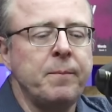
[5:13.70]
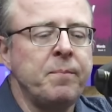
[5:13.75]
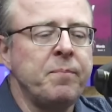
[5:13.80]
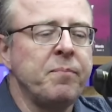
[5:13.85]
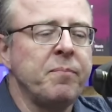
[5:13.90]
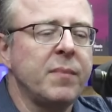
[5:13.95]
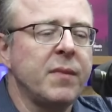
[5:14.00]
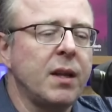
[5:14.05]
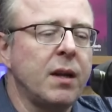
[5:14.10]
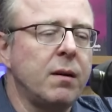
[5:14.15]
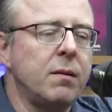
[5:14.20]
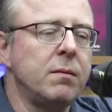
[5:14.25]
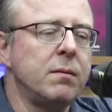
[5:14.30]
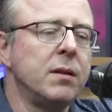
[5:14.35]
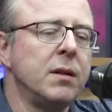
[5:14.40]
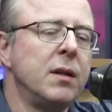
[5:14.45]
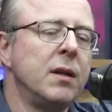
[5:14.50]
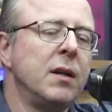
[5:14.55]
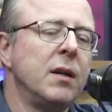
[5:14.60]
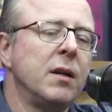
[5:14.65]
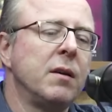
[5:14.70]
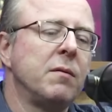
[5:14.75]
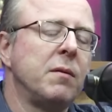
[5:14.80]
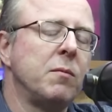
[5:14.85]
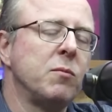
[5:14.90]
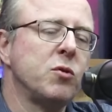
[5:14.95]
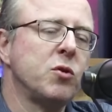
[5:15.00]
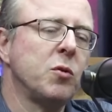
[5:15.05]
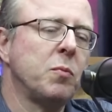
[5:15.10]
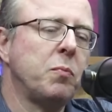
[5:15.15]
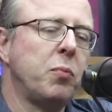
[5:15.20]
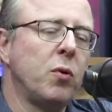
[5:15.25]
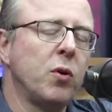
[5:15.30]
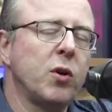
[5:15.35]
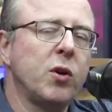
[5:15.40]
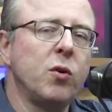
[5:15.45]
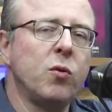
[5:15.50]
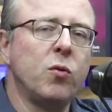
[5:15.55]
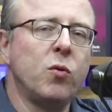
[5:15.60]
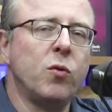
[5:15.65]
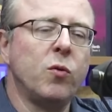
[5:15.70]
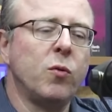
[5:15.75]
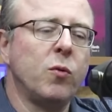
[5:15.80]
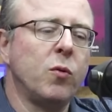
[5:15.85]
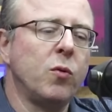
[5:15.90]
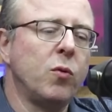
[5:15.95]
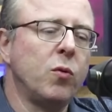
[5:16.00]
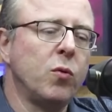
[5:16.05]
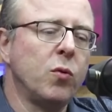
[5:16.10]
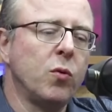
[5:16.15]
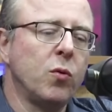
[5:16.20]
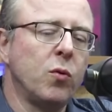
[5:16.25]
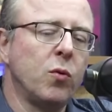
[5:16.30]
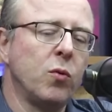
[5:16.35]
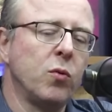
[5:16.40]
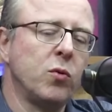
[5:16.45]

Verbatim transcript: Então, vamos supor que o, o,